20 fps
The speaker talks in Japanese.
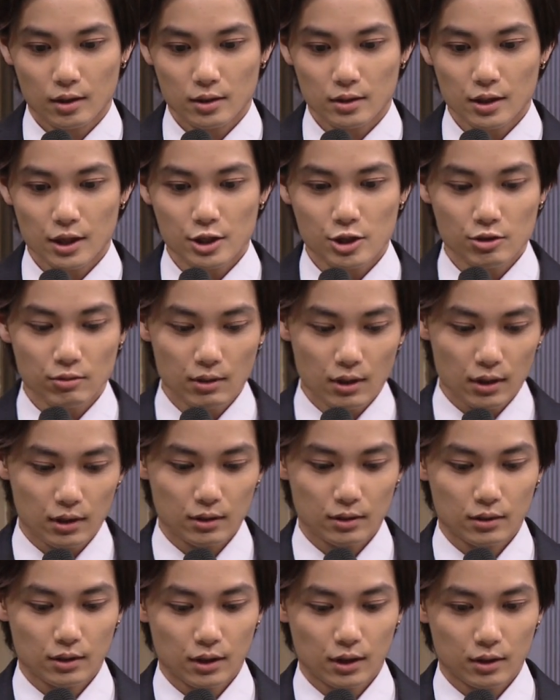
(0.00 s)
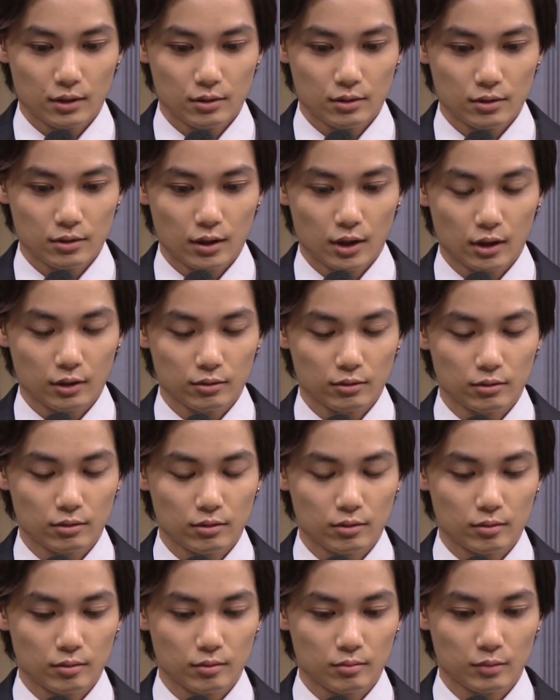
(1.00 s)
最初はあ
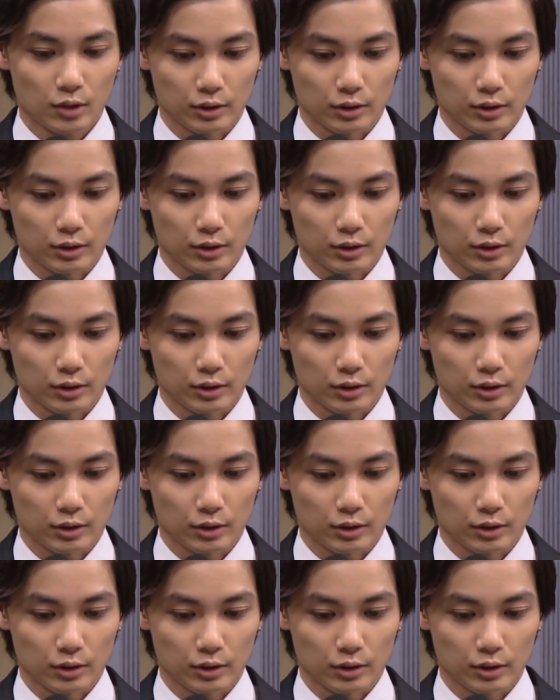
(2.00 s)
の、